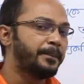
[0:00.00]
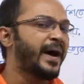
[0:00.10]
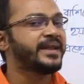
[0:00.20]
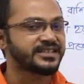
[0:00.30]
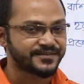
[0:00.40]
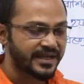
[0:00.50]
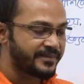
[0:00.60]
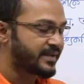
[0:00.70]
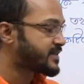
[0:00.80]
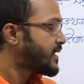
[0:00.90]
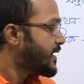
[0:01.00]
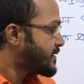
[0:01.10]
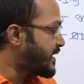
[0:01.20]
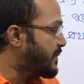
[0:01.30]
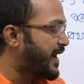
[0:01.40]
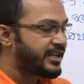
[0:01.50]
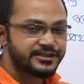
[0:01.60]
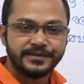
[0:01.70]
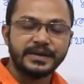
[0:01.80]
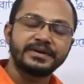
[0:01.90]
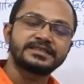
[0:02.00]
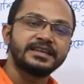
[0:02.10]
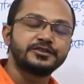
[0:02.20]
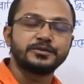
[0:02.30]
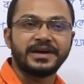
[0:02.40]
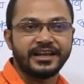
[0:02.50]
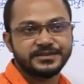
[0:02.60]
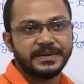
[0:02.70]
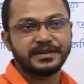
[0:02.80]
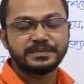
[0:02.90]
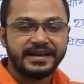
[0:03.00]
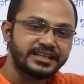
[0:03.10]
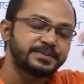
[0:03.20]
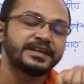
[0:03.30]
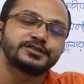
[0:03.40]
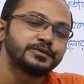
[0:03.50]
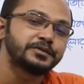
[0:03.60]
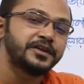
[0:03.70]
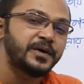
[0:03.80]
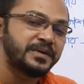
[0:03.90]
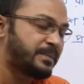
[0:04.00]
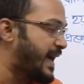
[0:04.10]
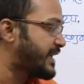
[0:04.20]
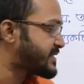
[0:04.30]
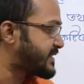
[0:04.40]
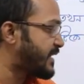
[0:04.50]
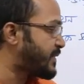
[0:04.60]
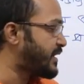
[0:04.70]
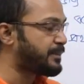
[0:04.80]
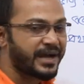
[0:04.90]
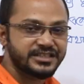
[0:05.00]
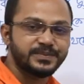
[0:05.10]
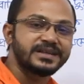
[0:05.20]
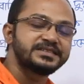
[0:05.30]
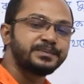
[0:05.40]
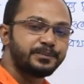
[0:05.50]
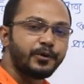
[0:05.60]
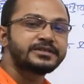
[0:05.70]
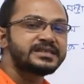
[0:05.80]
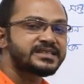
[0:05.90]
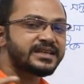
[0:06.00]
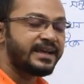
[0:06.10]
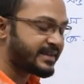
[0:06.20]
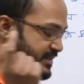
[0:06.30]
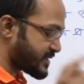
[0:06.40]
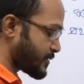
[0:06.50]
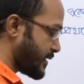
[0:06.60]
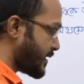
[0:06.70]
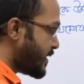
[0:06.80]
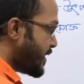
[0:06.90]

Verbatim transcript: মাইনাস ফাইভ এক্স তাহলে মাইনাস ফাইভ এক্স ইন্টু মাইনাস ফাইভ মাইনাস মাইনাস গুণ করলে হবে প্লাস তার মানে পাঁচ পাঁচে পঁচিশ এক্স স্কোয়ার